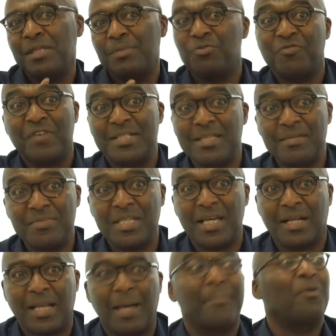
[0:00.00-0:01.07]
début 20e
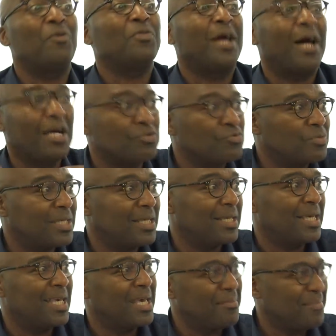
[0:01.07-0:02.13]
siècle, après on a rajouté,
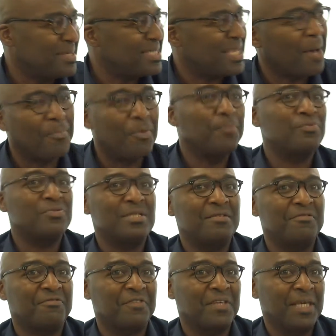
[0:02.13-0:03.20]
mais c'est un peu
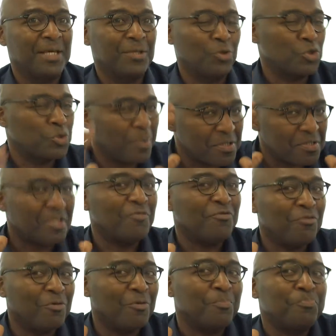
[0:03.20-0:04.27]
poussif. Donc je pense qu'il
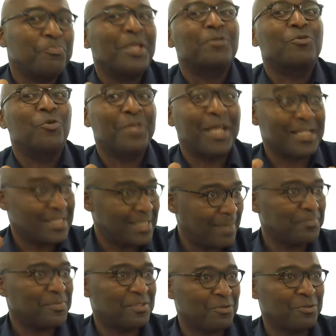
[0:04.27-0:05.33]
faut peut-être qu'on
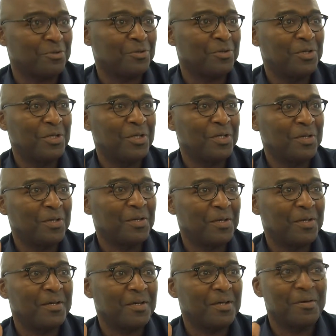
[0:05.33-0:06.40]
accepte que
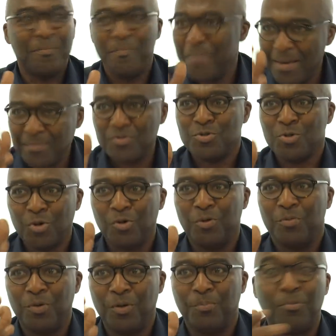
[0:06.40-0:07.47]
euh, même sur le,
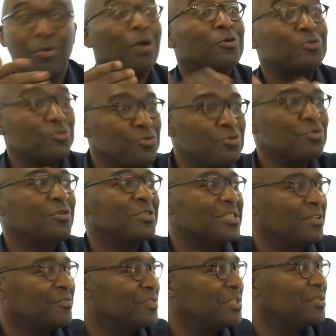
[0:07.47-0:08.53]
bloc dur, j'ai
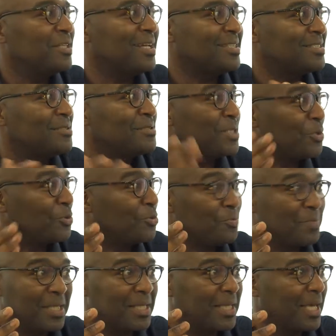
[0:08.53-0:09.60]
envie de dire, de la science
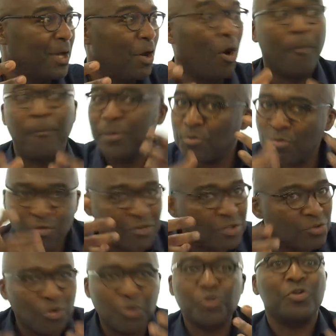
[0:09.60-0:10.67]
économique, on peut trouver
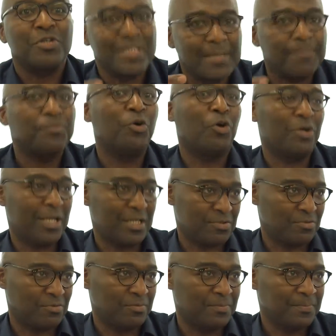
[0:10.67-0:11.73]
d'autres types de
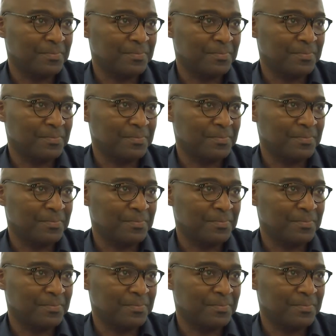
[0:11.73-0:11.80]
relations.